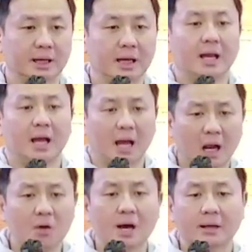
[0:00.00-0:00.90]

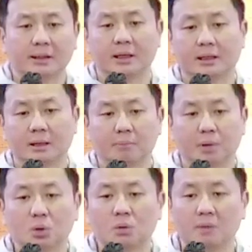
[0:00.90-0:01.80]
Kalau hati kita
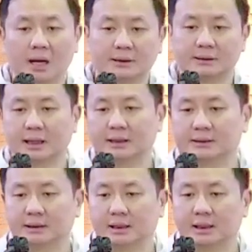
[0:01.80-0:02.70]
penuh belas
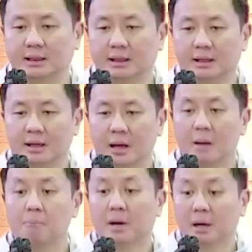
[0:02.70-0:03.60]
kasih,
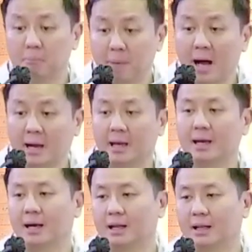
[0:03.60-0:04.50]
berbagai
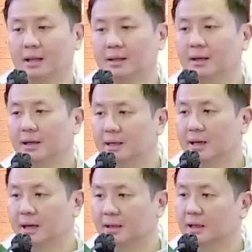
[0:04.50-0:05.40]
hal yang
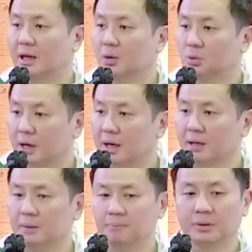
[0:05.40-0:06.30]
kita
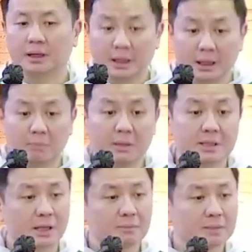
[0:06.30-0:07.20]
lakukan ini
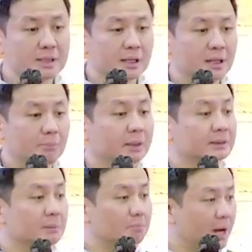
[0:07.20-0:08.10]
bisa menjadi
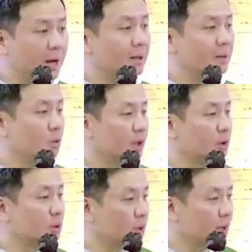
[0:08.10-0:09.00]
persembahan buat
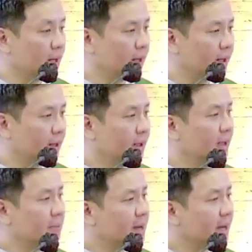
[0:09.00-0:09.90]
Tuhan.
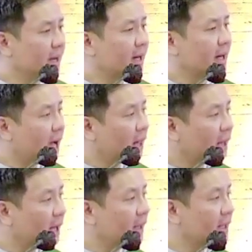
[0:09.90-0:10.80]
Bahkan
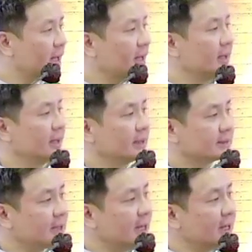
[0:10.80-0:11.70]
hal-hal yang
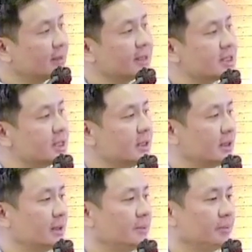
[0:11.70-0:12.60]
sangat kecil
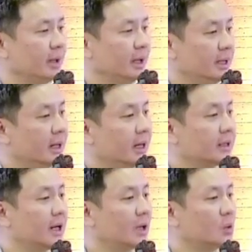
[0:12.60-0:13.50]
yang kita
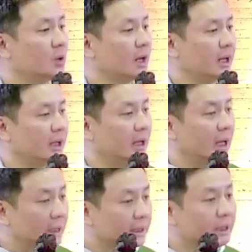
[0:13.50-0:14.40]
lakukan
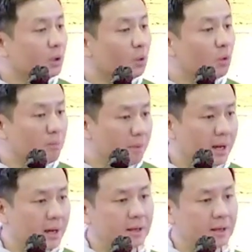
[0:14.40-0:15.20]
di rumah,